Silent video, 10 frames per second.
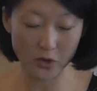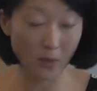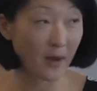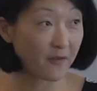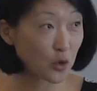
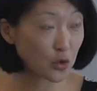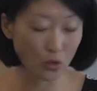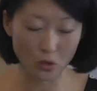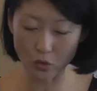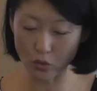comme la force de
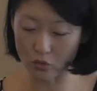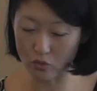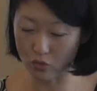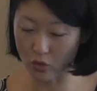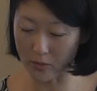
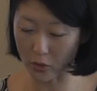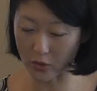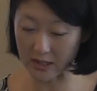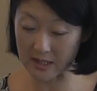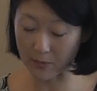l'euro ou le manque de
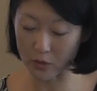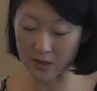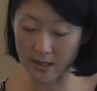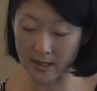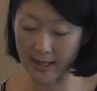
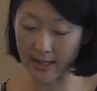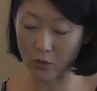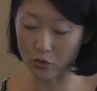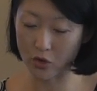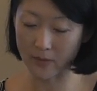réciprocité des
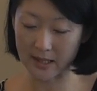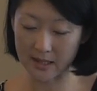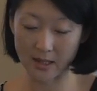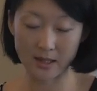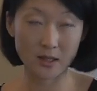règles du commerce
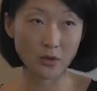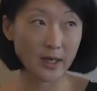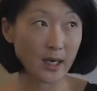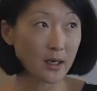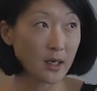
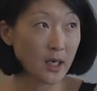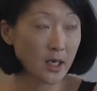international